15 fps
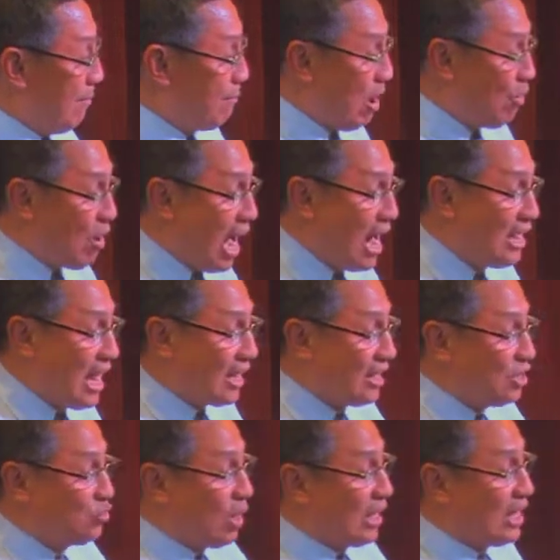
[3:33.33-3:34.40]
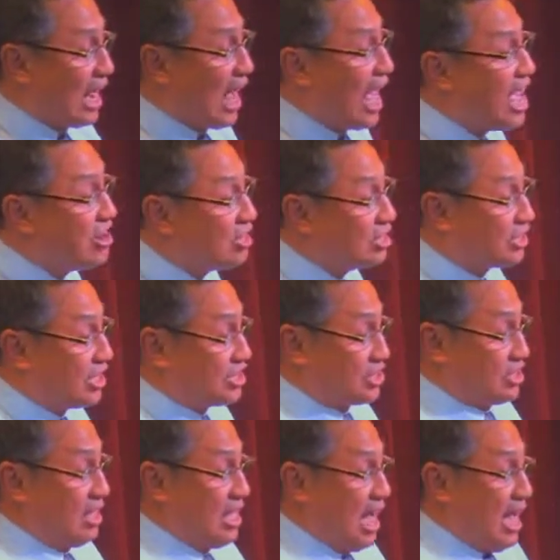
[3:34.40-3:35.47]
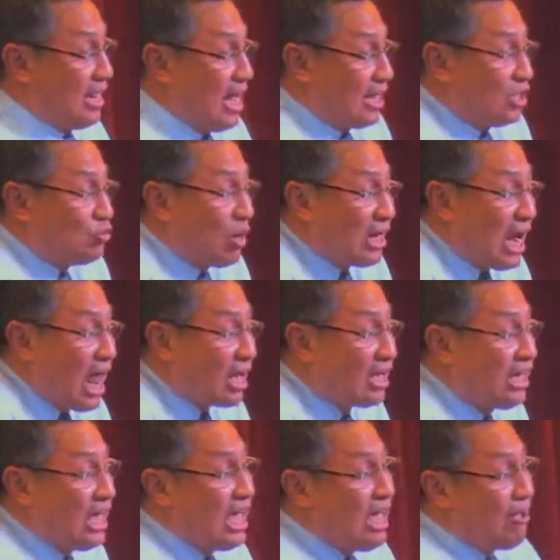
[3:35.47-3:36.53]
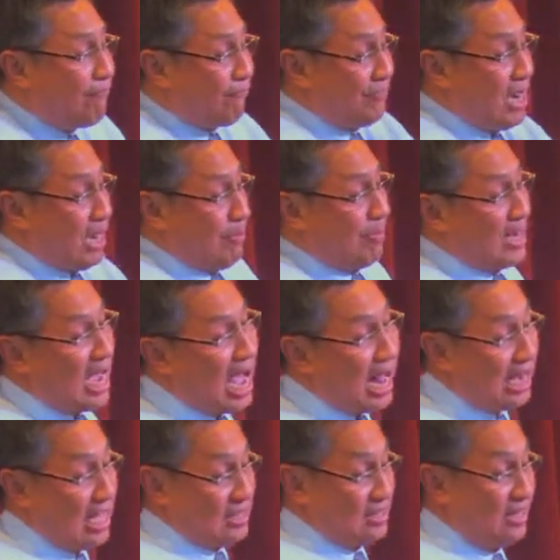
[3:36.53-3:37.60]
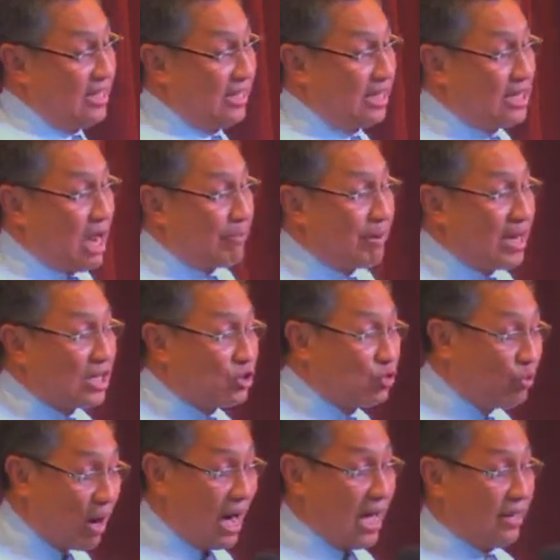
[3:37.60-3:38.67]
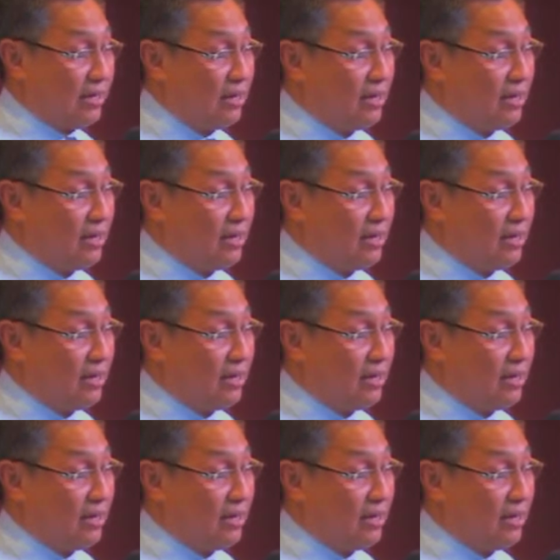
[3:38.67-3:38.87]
bahwa anak itu adalah heritage, anak itu adalah gift daripada Allah sendiri, daripada Tuhan.